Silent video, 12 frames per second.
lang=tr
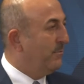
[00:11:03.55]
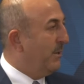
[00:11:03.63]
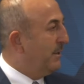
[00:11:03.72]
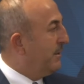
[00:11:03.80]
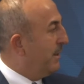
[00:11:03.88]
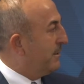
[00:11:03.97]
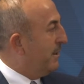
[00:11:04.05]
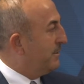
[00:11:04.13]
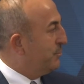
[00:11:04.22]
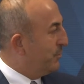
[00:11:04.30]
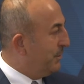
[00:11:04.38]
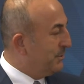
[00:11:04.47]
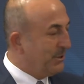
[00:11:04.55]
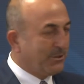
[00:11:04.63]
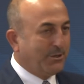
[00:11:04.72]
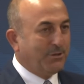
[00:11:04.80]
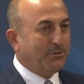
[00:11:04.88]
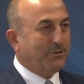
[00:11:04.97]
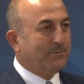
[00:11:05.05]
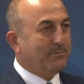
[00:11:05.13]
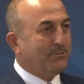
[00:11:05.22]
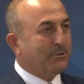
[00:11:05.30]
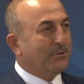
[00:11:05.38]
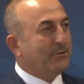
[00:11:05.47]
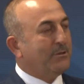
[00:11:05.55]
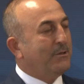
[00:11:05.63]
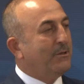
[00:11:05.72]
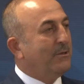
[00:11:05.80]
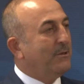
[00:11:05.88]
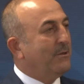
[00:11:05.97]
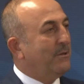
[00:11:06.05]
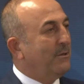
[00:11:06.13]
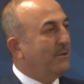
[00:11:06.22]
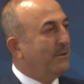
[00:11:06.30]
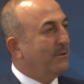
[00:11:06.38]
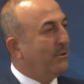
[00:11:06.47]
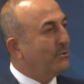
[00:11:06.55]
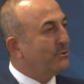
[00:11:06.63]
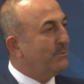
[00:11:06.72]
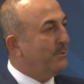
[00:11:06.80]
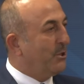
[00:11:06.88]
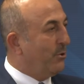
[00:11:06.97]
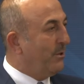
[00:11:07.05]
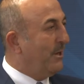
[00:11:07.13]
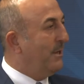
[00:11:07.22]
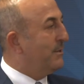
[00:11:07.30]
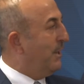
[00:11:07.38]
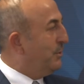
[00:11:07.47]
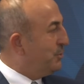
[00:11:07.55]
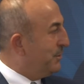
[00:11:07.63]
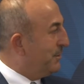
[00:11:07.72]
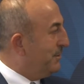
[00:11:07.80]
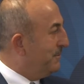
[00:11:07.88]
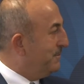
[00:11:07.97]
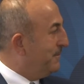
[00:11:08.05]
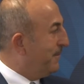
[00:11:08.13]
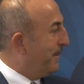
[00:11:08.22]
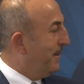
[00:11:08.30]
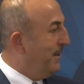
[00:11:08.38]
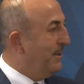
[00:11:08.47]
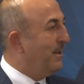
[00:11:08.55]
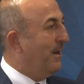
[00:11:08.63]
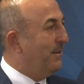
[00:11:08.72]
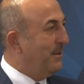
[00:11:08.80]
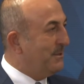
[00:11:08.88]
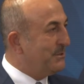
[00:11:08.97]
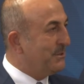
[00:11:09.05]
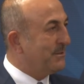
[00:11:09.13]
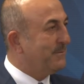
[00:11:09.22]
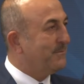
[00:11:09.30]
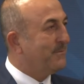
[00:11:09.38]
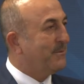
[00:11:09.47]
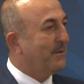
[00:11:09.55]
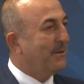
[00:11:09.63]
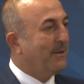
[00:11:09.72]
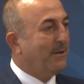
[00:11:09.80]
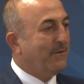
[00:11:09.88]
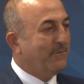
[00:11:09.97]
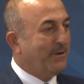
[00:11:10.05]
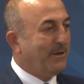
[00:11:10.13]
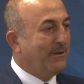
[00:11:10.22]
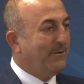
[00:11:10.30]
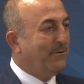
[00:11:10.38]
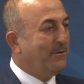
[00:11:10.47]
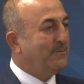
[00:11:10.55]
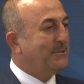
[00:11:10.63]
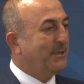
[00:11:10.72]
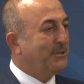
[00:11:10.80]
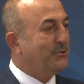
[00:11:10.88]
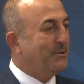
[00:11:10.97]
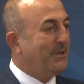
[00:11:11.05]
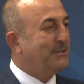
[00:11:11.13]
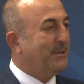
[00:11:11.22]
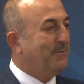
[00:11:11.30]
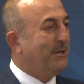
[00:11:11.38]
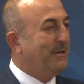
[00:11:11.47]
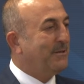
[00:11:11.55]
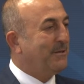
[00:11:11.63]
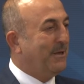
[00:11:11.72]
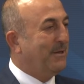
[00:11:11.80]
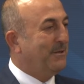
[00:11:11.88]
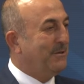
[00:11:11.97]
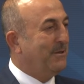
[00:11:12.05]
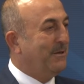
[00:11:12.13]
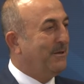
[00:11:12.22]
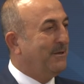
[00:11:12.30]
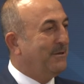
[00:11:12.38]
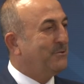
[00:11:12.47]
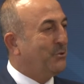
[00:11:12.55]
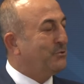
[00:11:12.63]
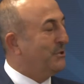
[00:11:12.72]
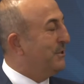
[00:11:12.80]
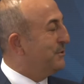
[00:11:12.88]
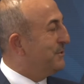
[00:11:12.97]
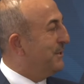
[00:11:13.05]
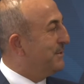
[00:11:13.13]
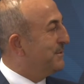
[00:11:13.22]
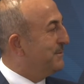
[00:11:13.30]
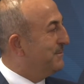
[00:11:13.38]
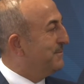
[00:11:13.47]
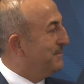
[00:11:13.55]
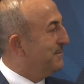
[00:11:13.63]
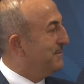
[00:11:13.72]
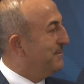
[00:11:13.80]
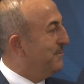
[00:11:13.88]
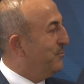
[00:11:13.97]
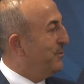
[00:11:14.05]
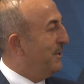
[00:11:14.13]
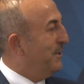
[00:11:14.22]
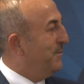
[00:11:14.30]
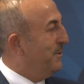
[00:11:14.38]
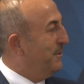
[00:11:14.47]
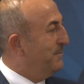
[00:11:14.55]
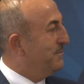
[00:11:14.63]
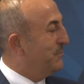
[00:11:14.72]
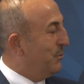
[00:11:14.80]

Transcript: Ben tekrar çok teşekkür ediyorum. Bugün e, dostum Nikola ile tanıştık. İyi de anlaştık ve önümüzdeki süreçte birlikte e, çok çalışacağız. Bundan emin.